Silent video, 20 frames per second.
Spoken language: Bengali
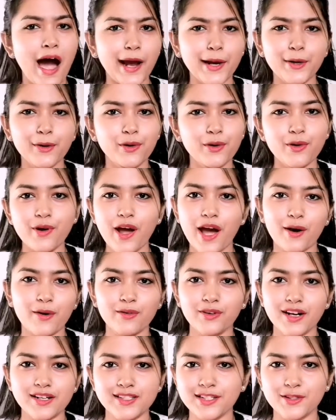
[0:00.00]
আই ডোন্ট নো
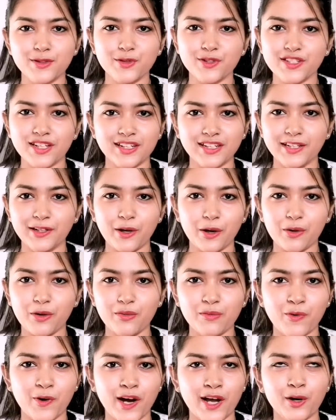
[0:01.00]
এখনকার সিচুয়েশন
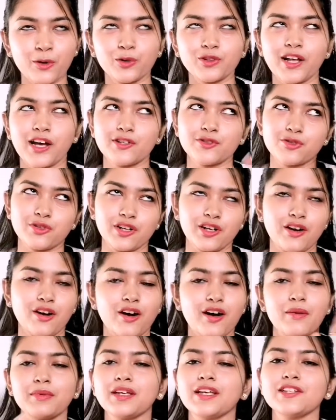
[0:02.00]
কিরকম হয় কোথায় শুটিং
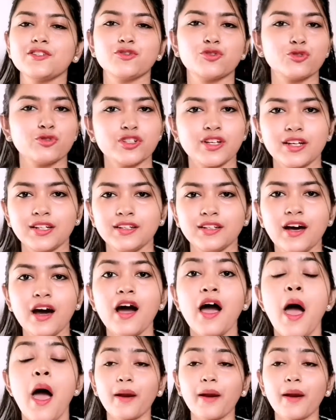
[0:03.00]
হয় আমি কিচ্ছু জানি না